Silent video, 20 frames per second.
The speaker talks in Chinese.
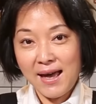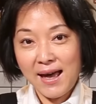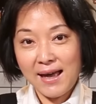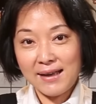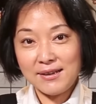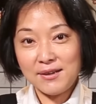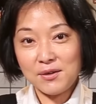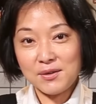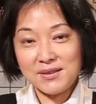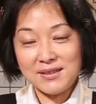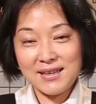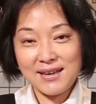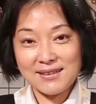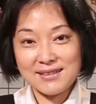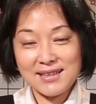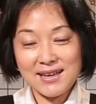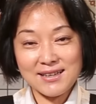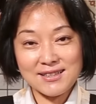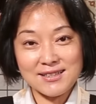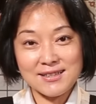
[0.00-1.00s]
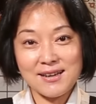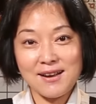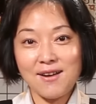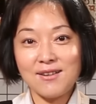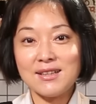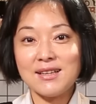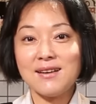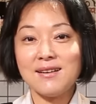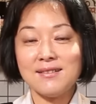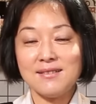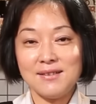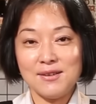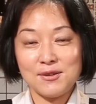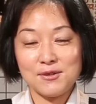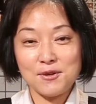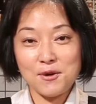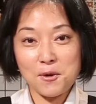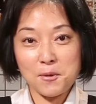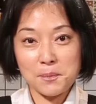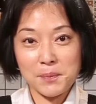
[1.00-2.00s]
还有营养价值高的牛
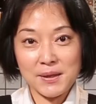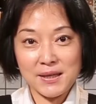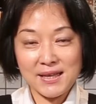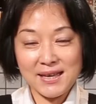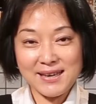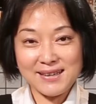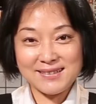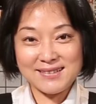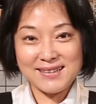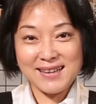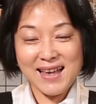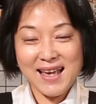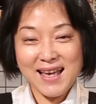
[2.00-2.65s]
肉片，